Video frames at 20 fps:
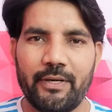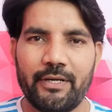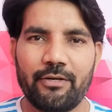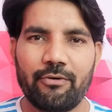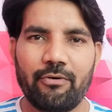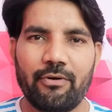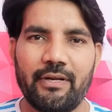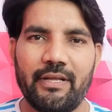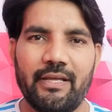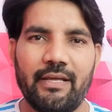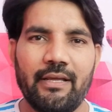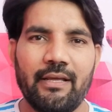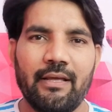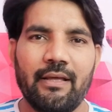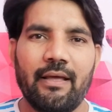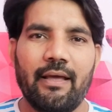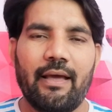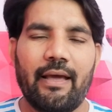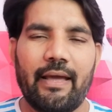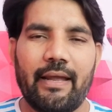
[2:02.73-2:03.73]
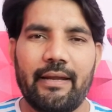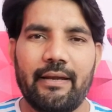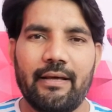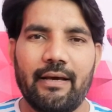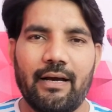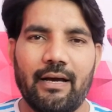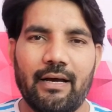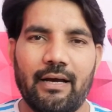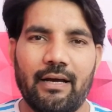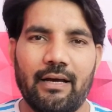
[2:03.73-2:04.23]
పెట్టుకొని అండ్
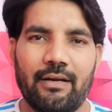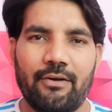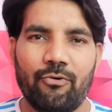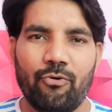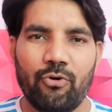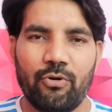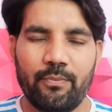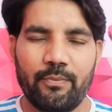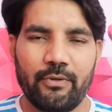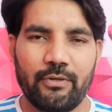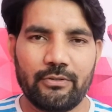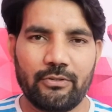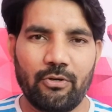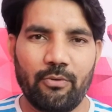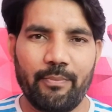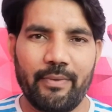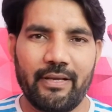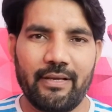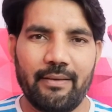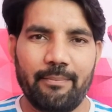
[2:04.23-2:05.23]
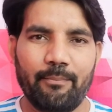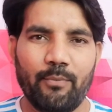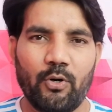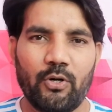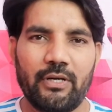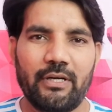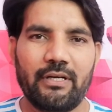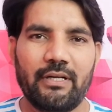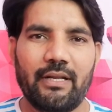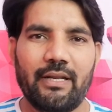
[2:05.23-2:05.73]
ఆ నోట్బుక్తో మీకు
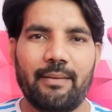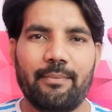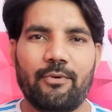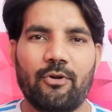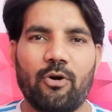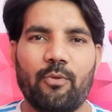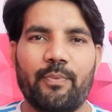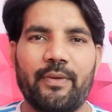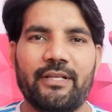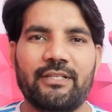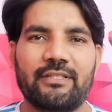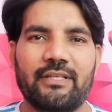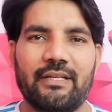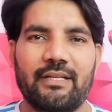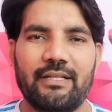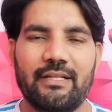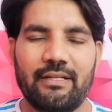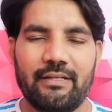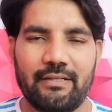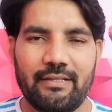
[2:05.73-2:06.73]
ఇంపార్టెంట్ అనే టాపిక్స్ అని